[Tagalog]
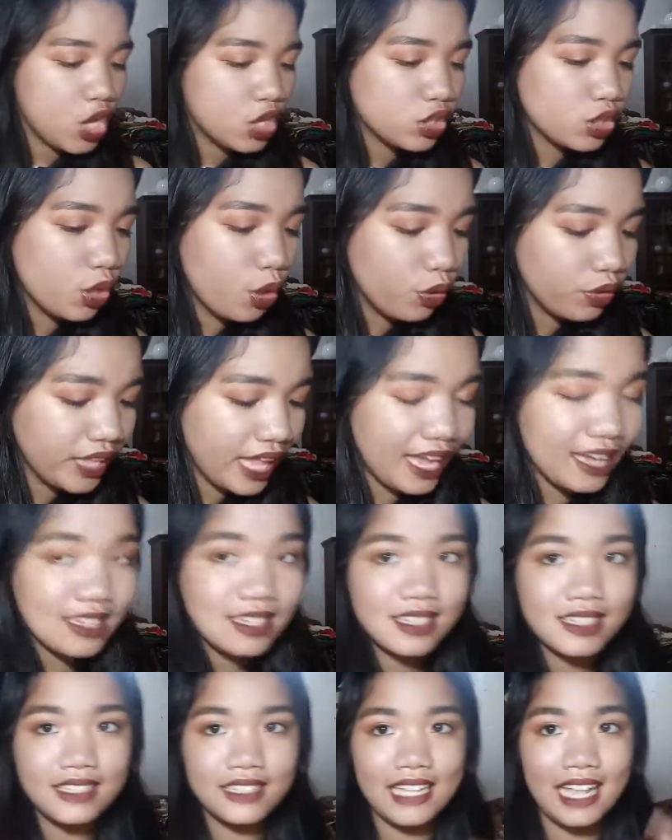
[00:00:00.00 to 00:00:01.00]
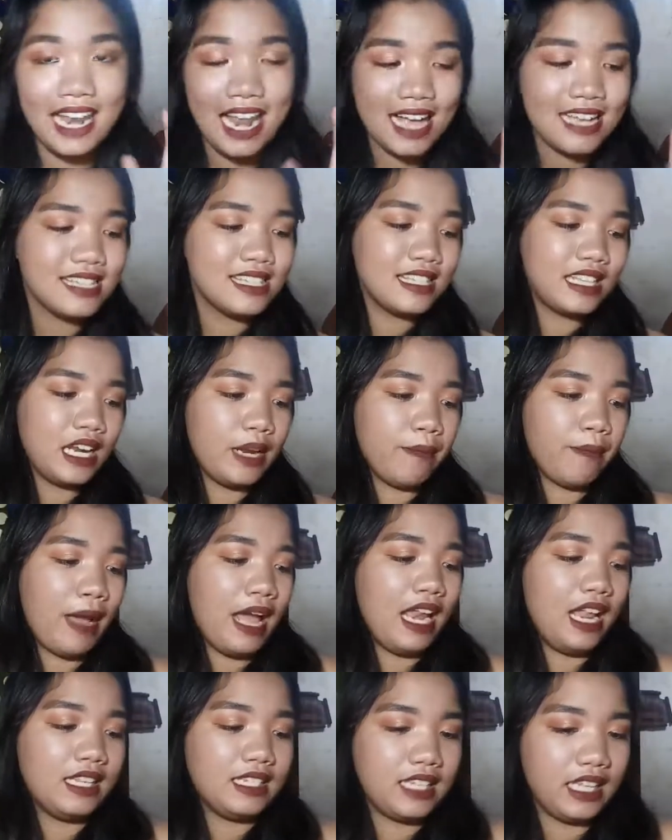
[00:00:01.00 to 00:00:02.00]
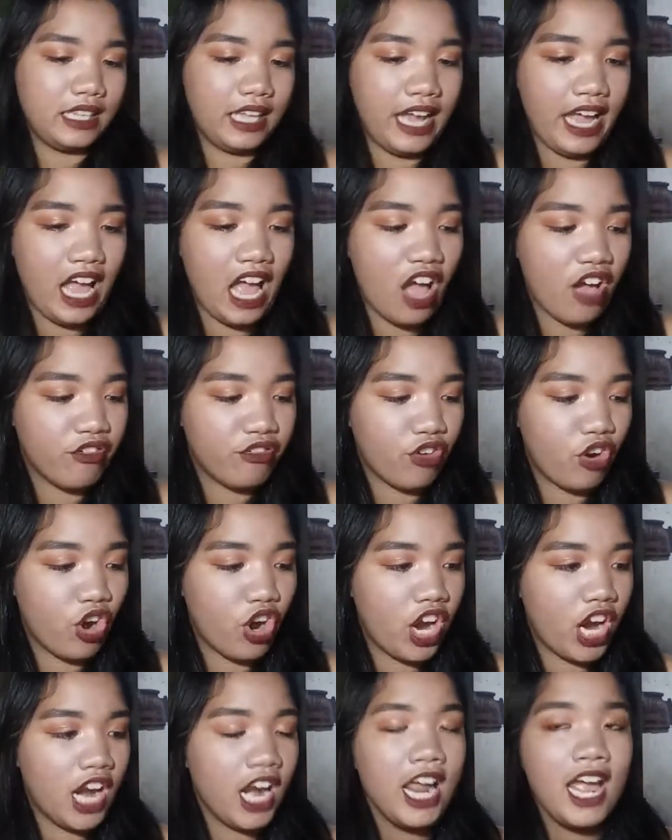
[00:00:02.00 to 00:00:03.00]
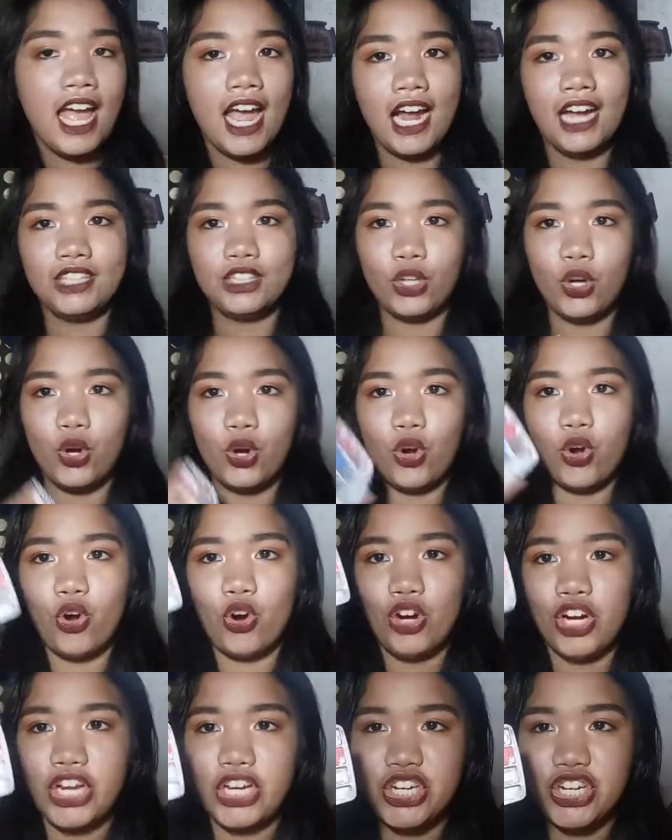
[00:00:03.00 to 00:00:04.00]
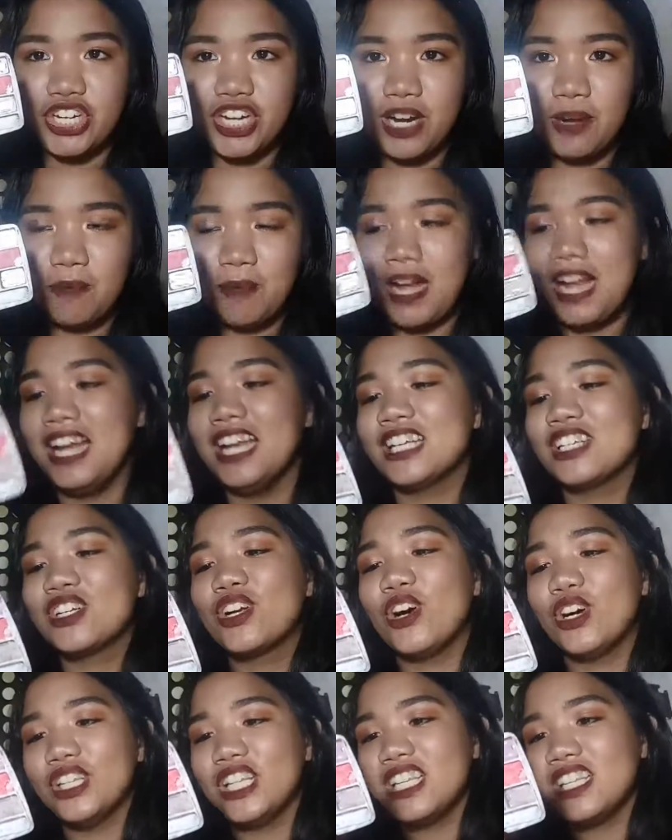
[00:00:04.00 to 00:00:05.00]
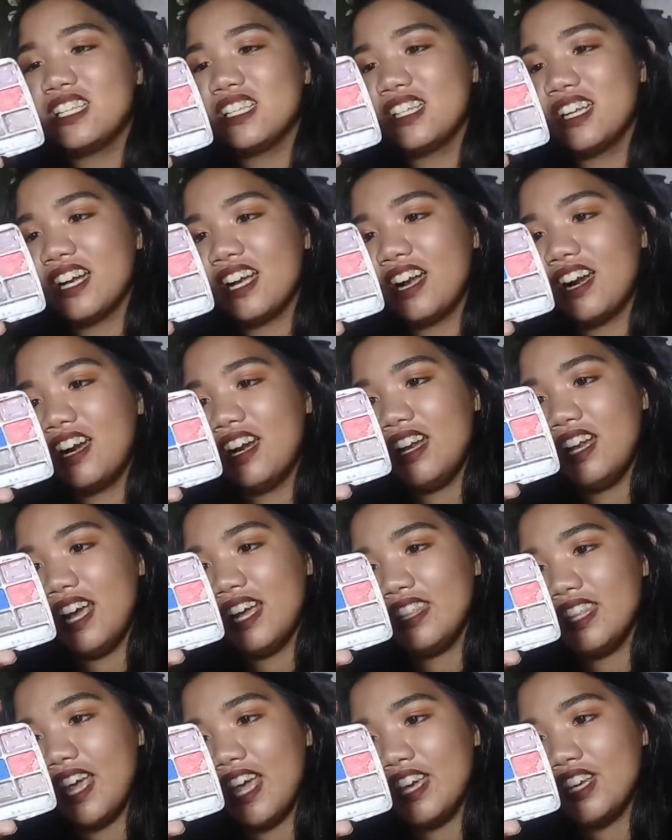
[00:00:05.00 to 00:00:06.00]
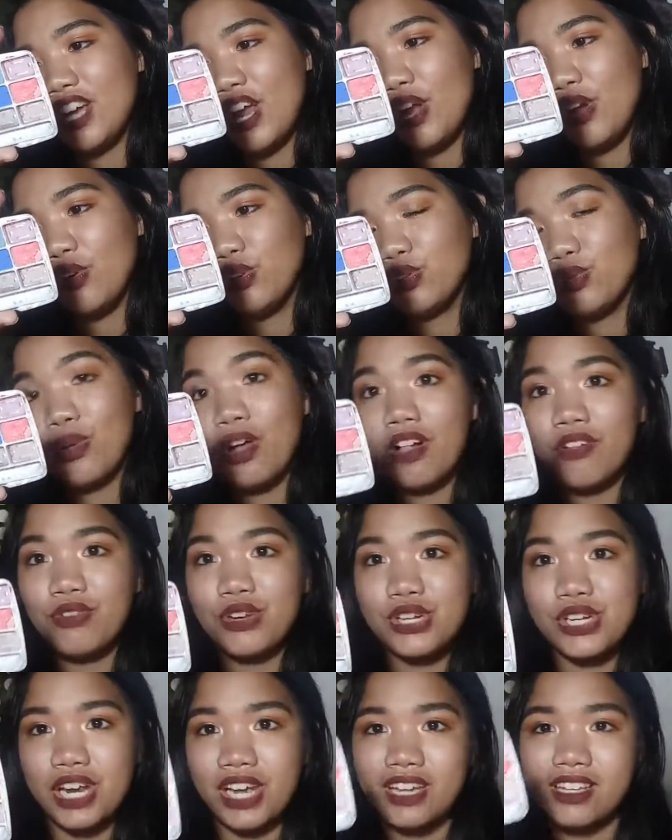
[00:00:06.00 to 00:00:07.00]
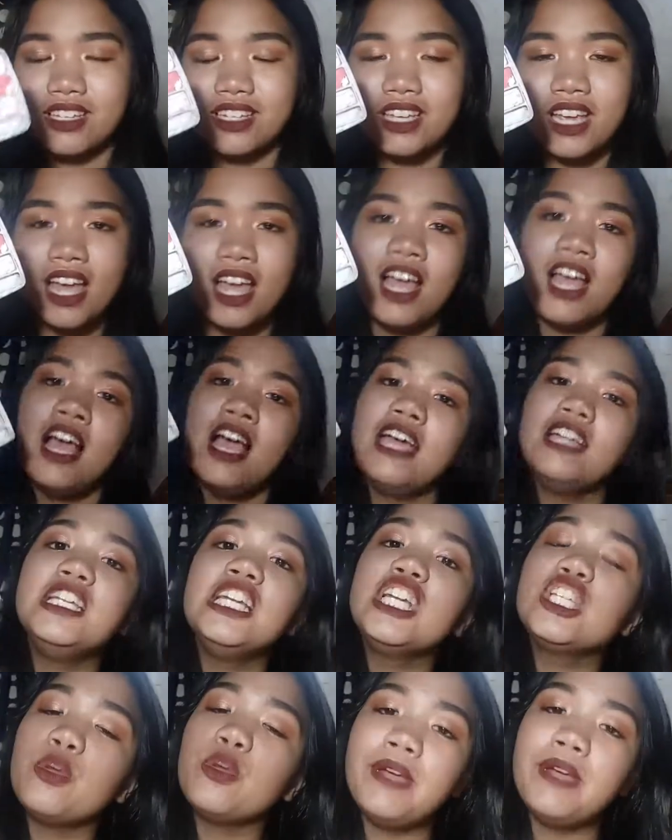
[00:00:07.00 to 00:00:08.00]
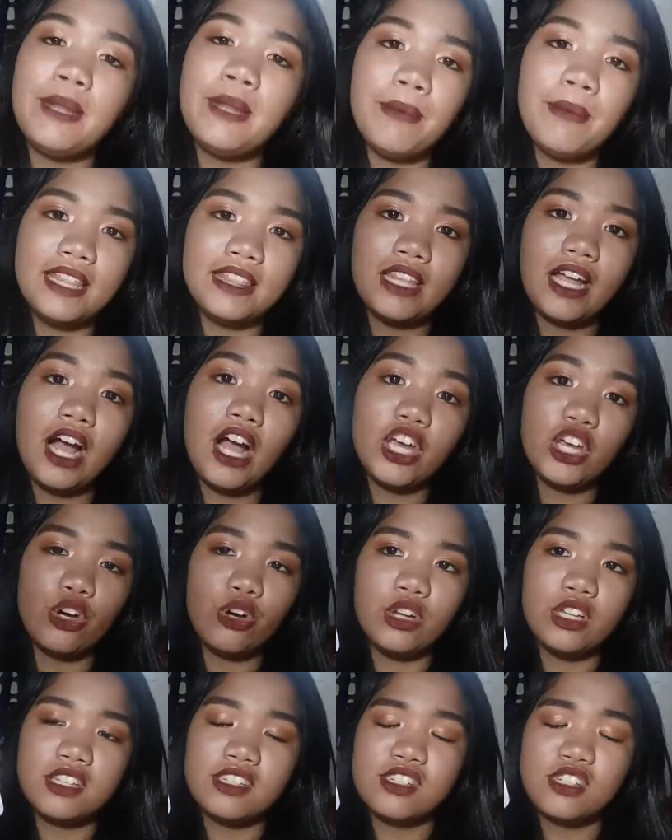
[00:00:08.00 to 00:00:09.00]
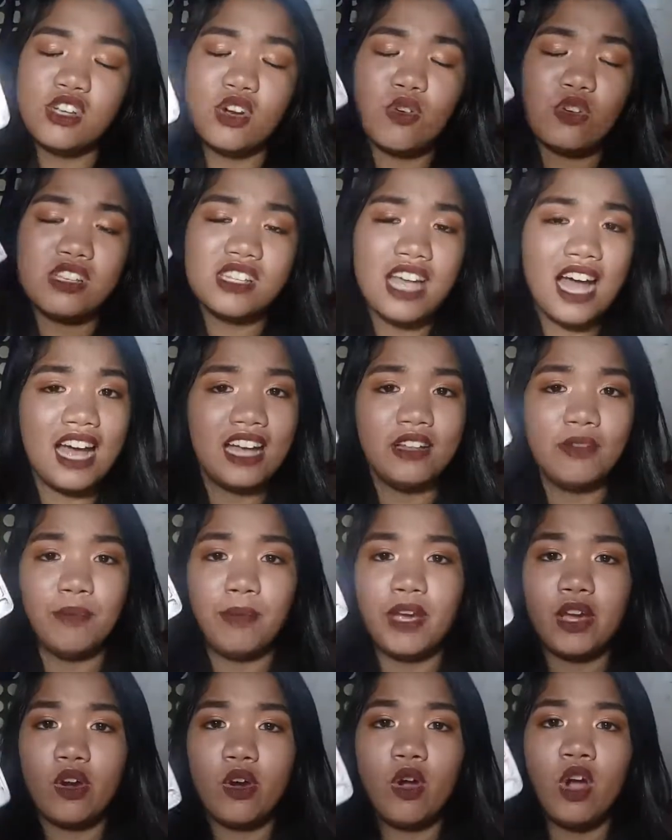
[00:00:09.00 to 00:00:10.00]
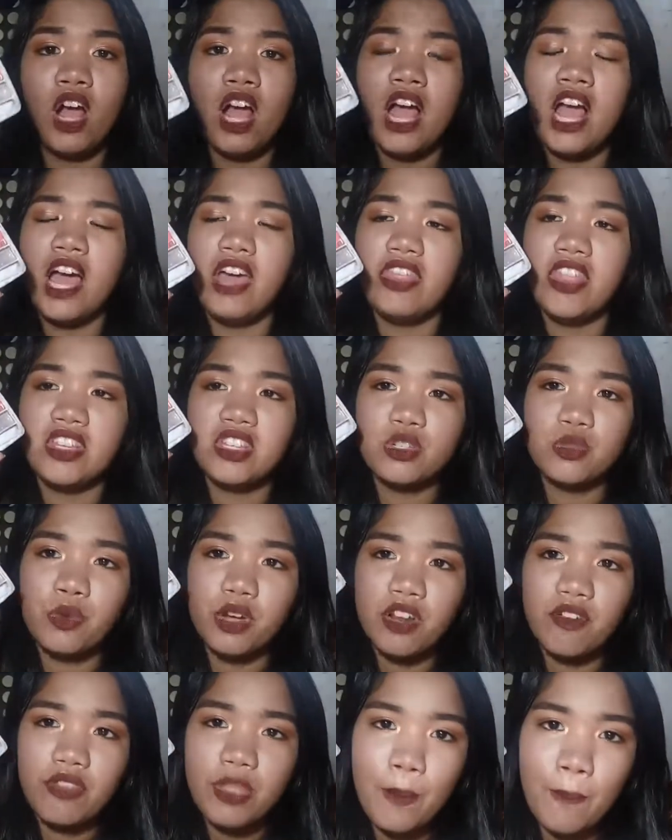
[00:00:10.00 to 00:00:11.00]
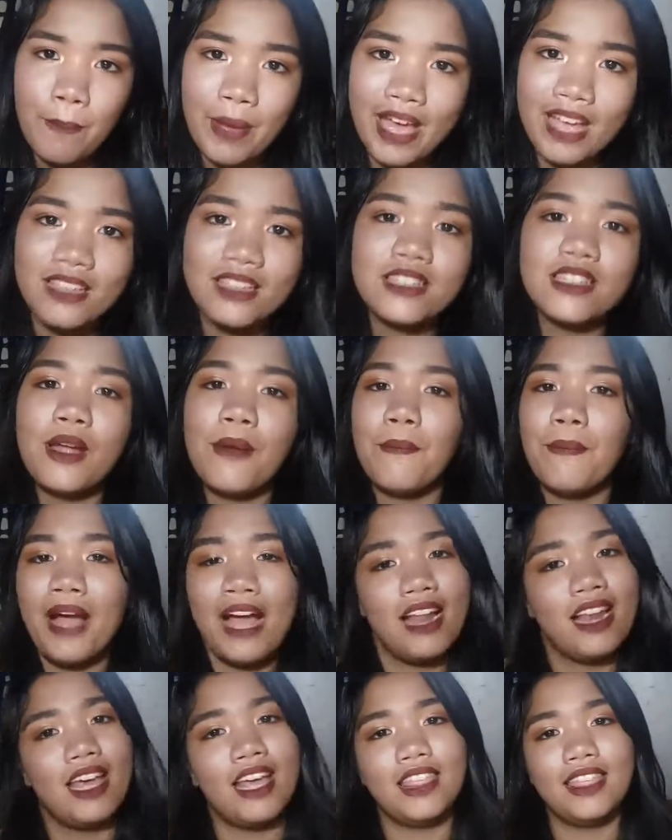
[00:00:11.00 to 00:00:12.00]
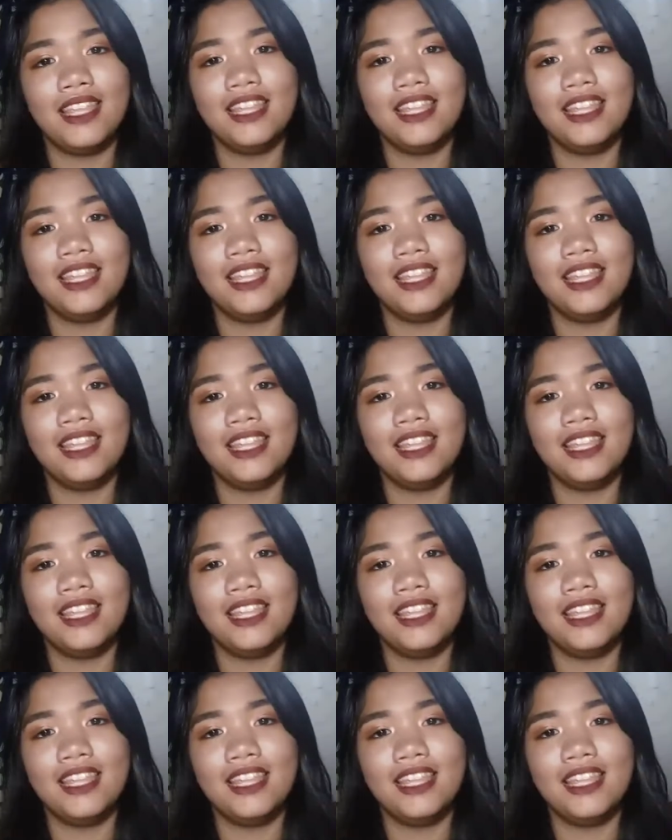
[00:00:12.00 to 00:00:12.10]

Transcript: So next, the last three palettes that I have are atong original palette ko. This is the Caroline Eyeshadow 12 Shades. Hindi na to binabenta ngayon. So sad. Pero this is one of the best palette